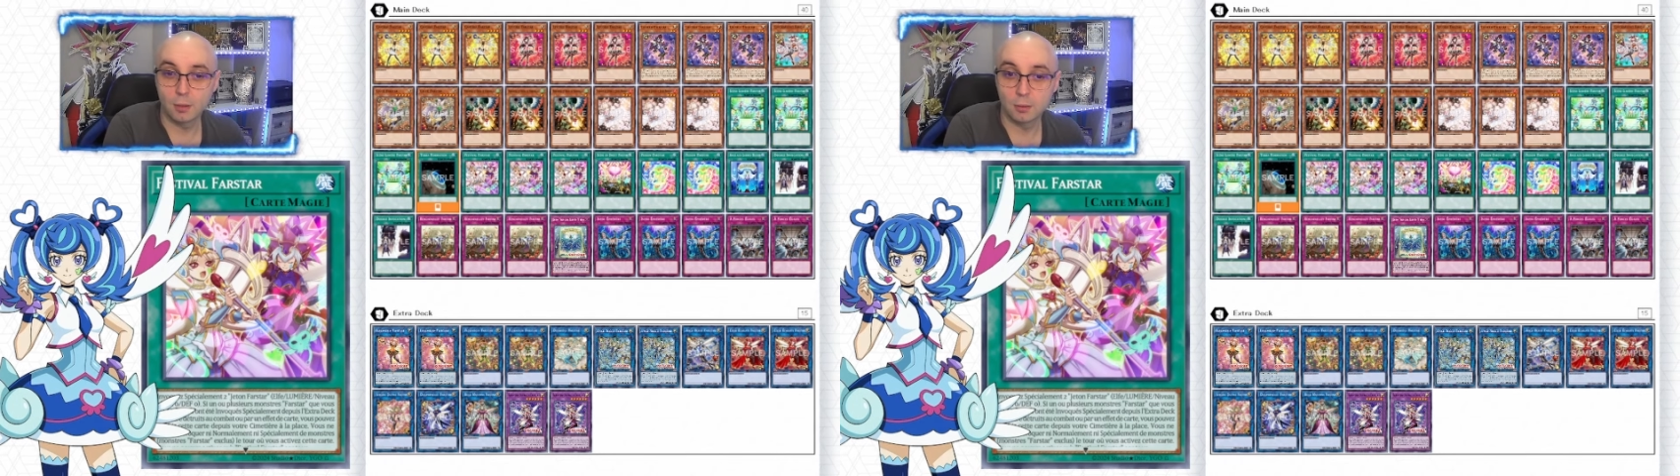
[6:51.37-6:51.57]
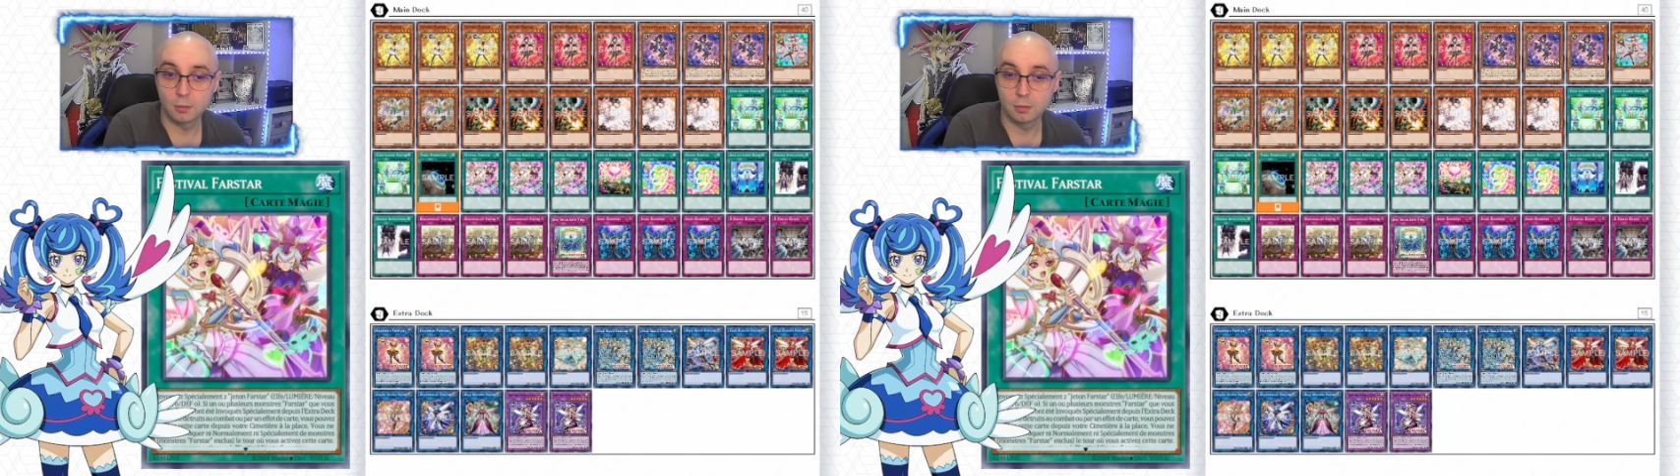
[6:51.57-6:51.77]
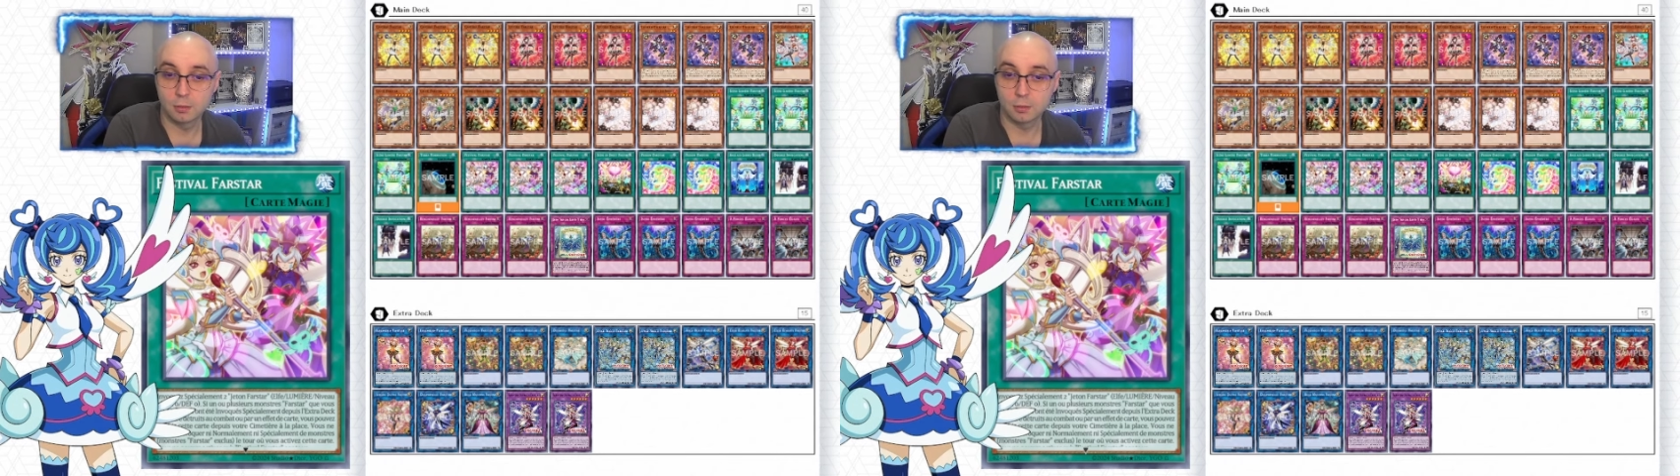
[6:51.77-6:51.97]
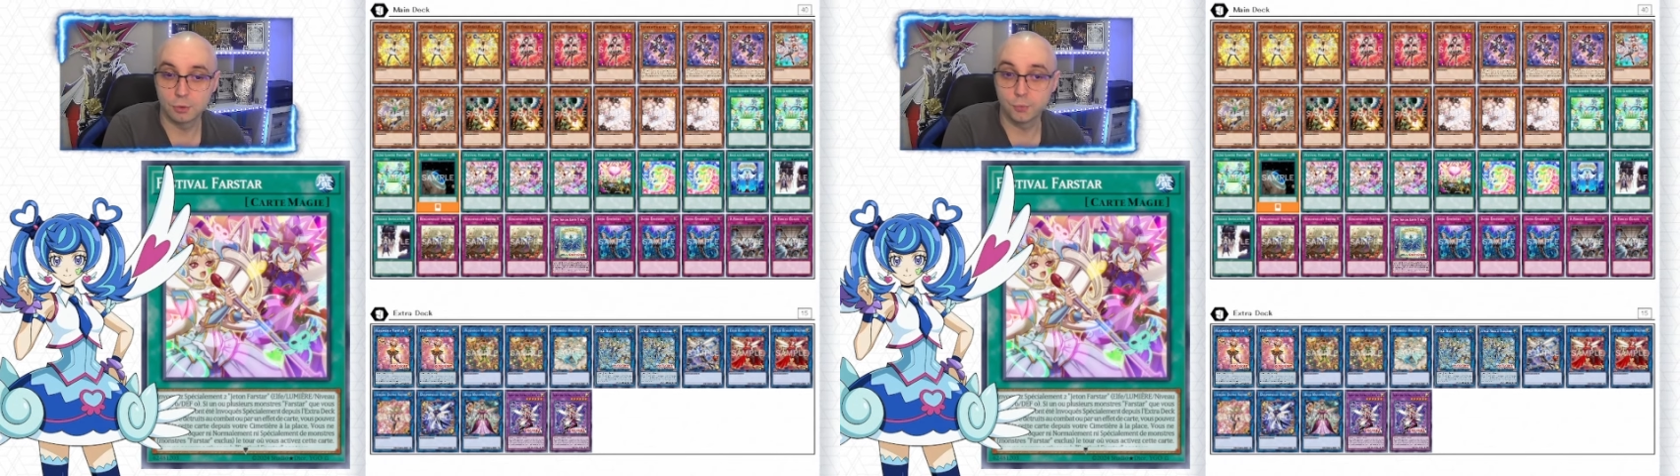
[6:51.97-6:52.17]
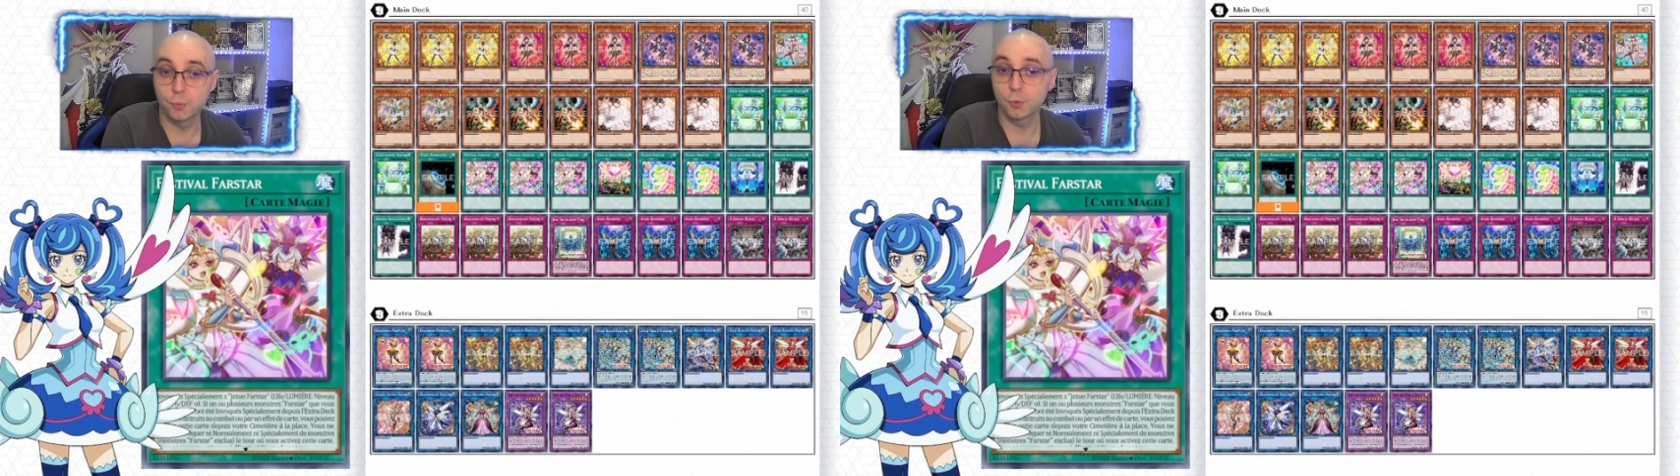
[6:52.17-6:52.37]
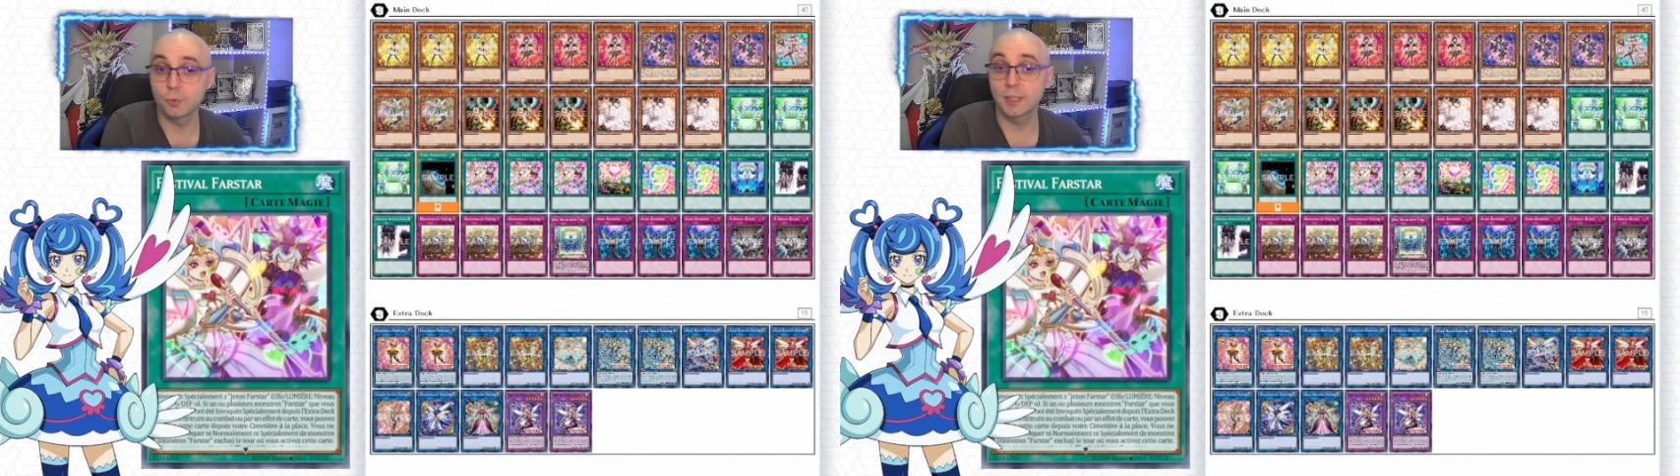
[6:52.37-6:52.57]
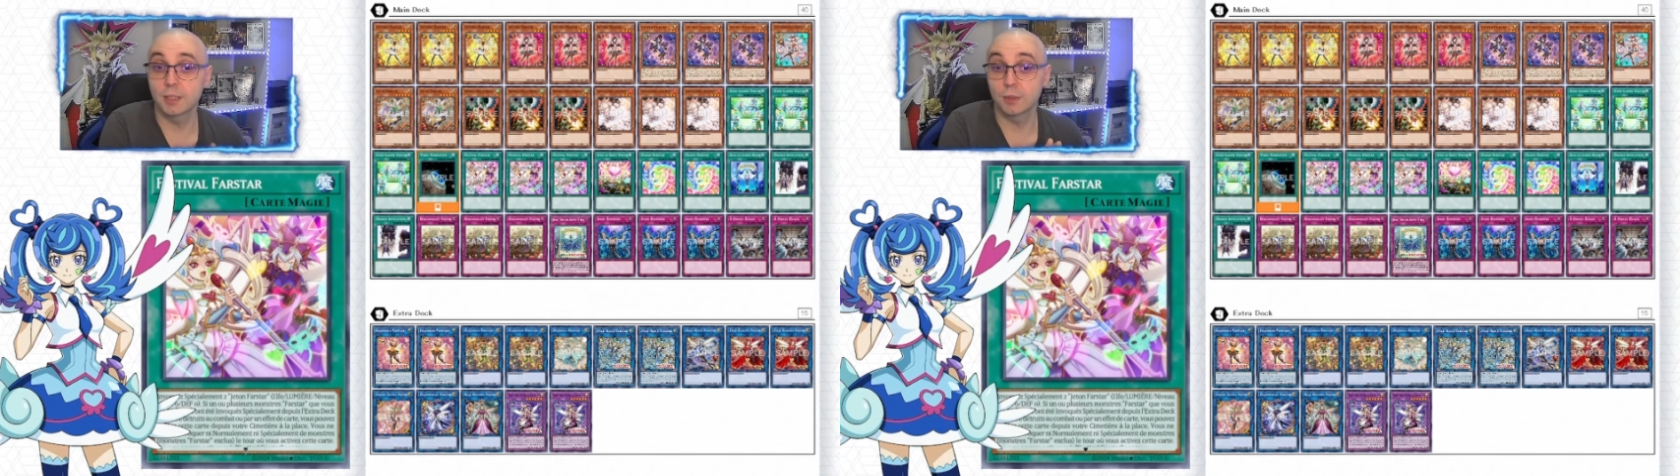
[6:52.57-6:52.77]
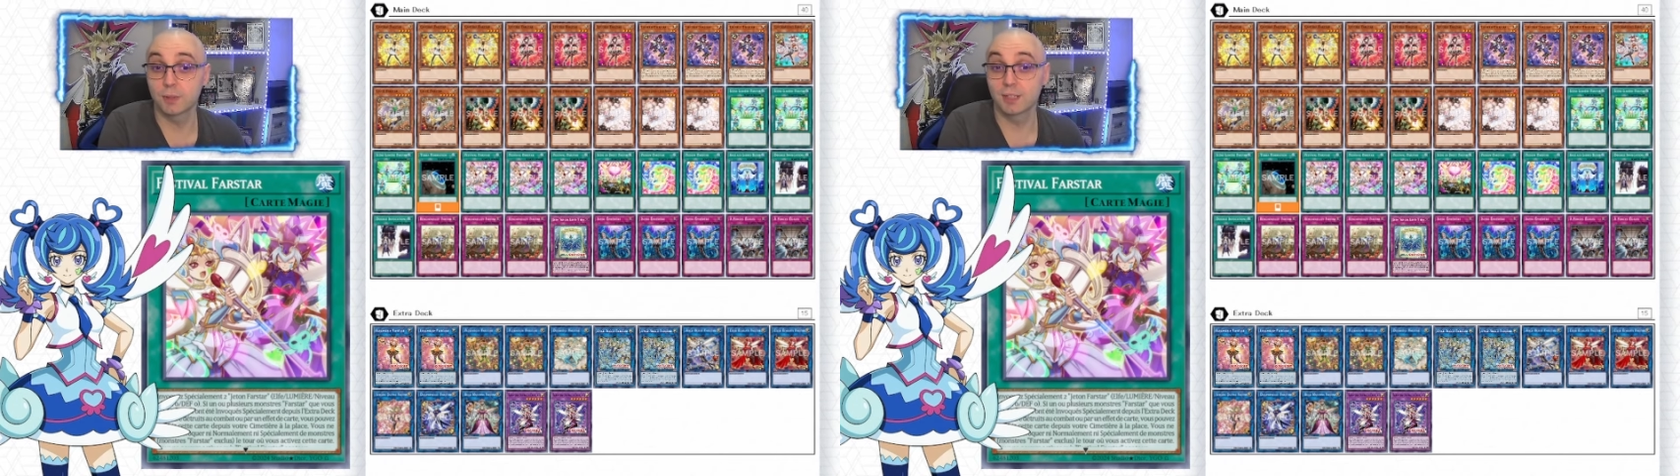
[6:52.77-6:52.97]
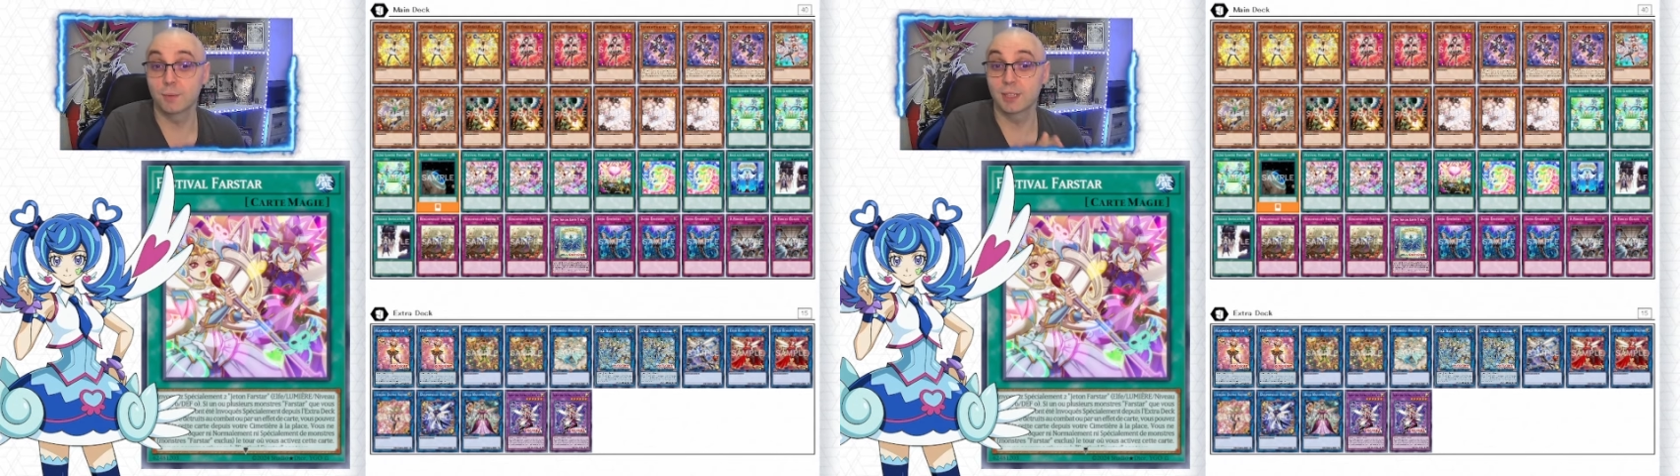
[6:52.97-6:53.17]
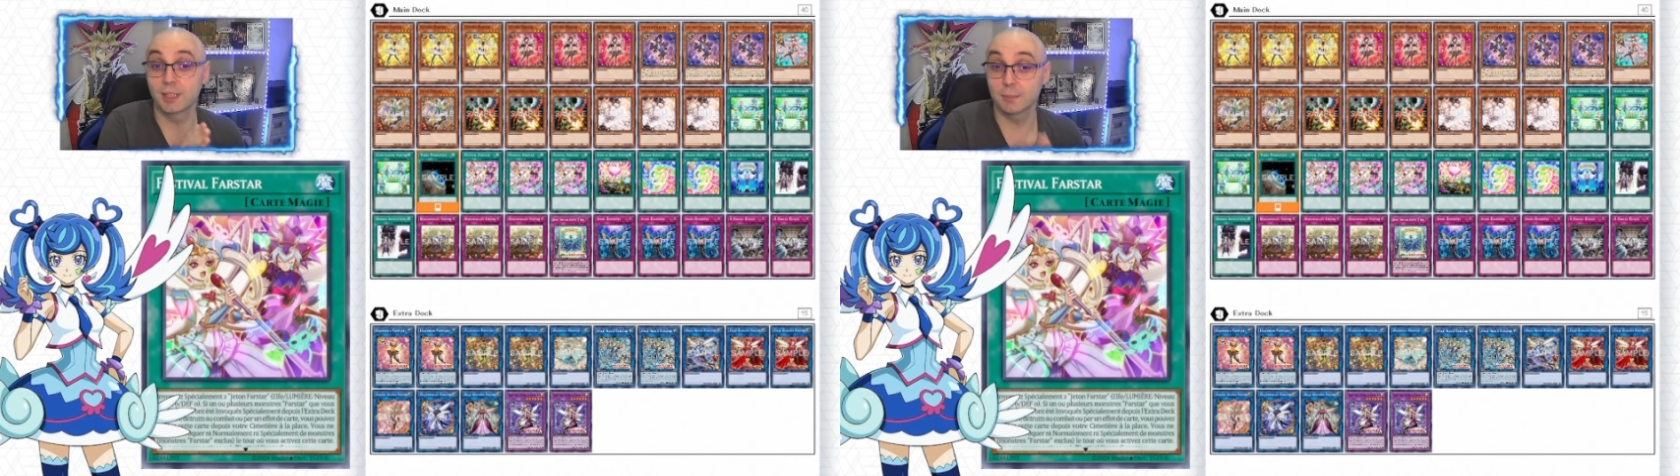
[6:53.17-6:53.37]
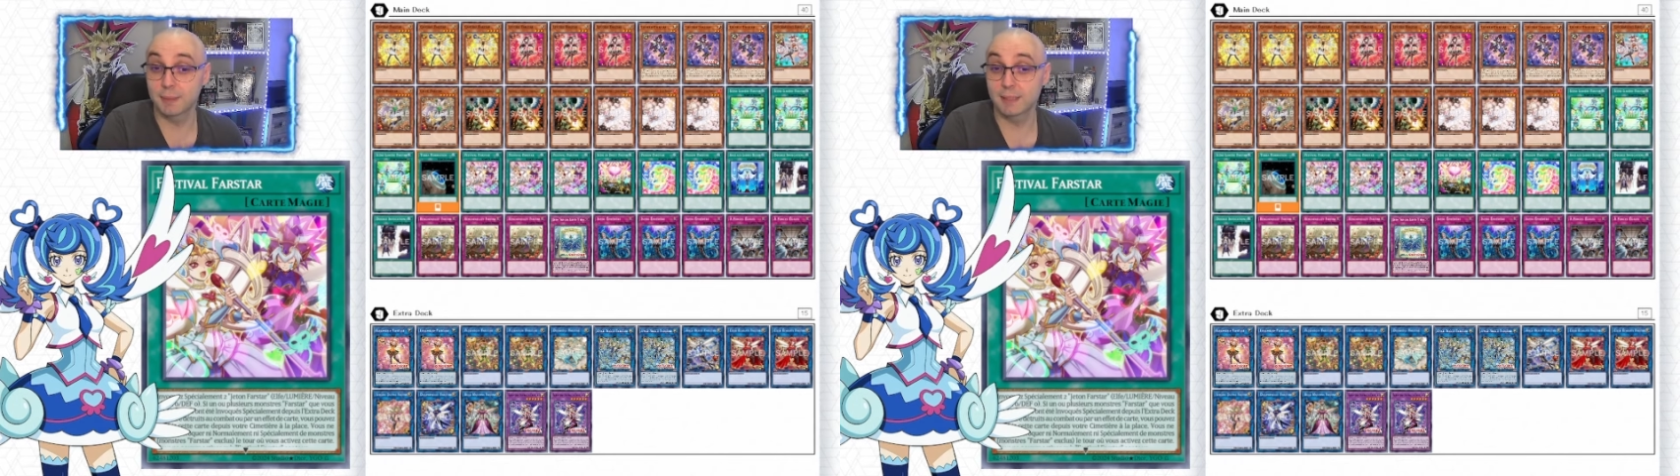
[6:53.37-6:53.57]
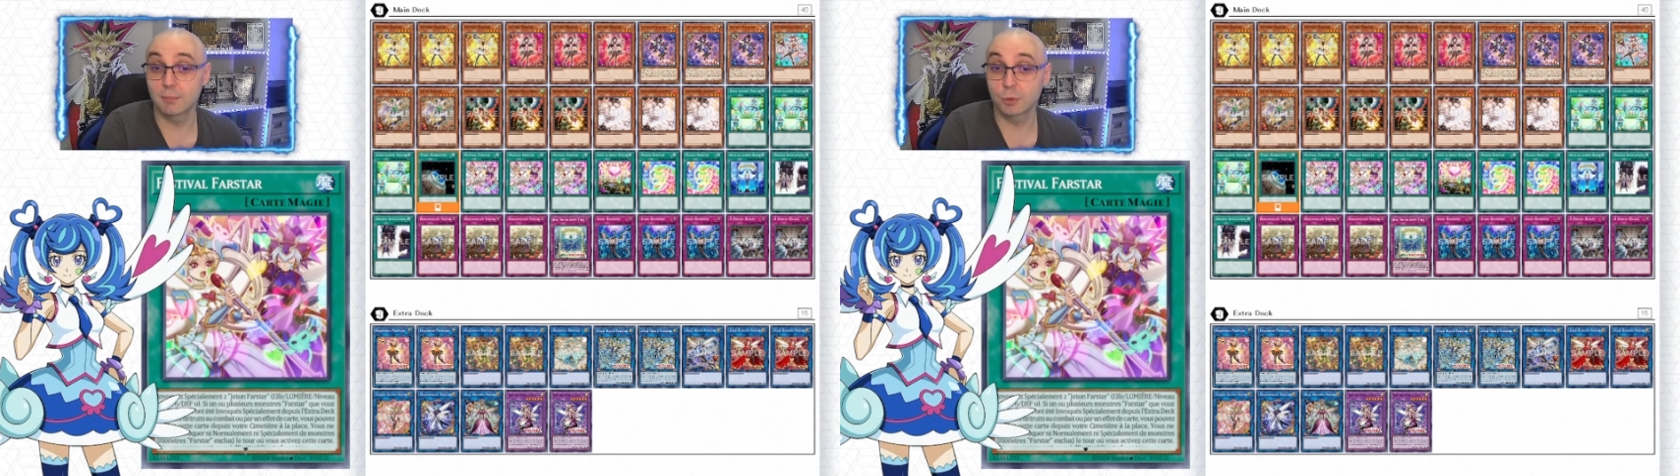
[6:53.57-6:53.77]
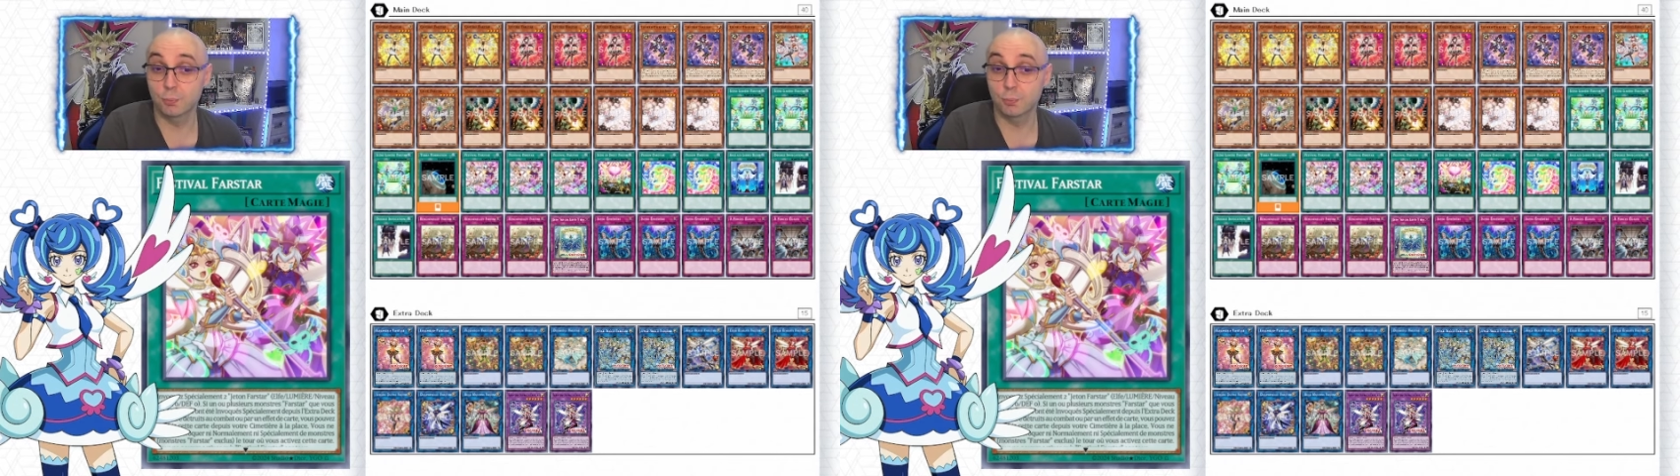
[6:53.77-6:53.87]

euh, que vous contrôlez, qui ont été invoqués spécialement depuis